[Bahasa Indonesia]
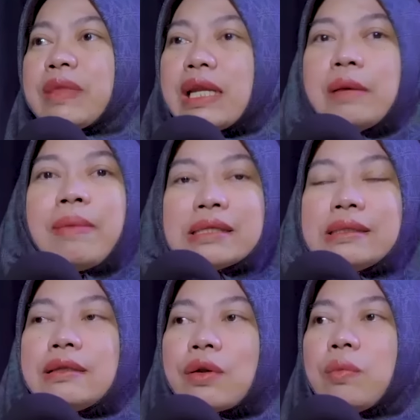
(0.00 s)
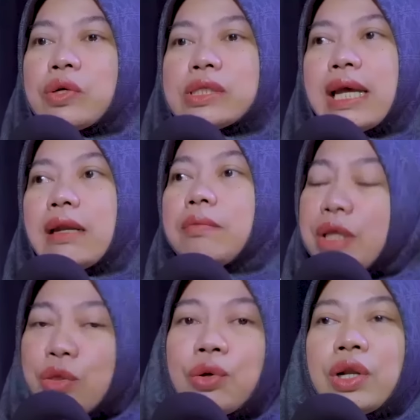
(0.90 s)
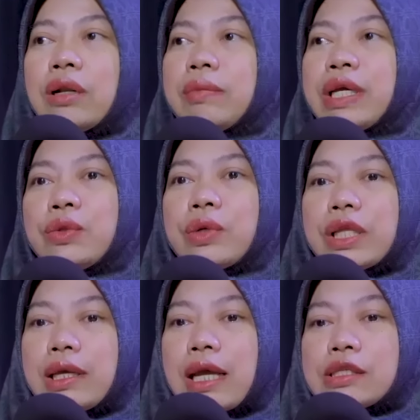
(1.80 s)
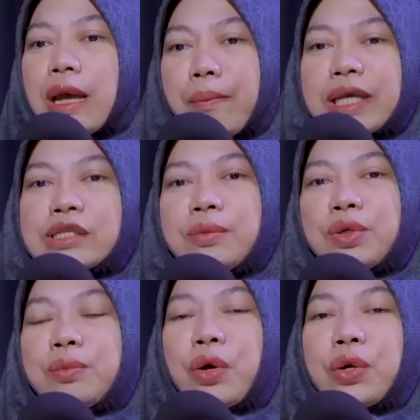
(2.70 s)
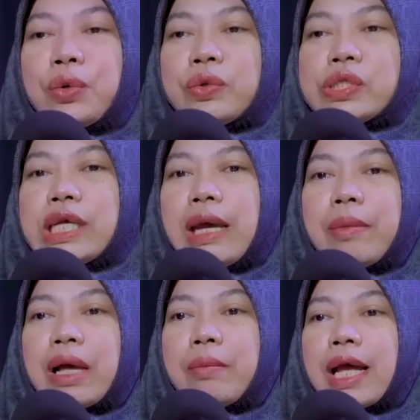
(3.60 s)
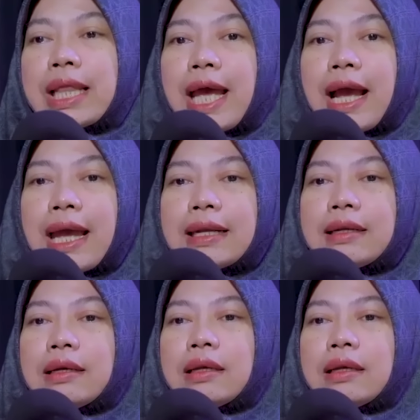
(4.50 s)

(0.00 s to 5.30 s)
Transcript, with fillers: Ini hmm. pasti terobosan. Betul begitu ketika sampai sebelum konklusi MK mengatakan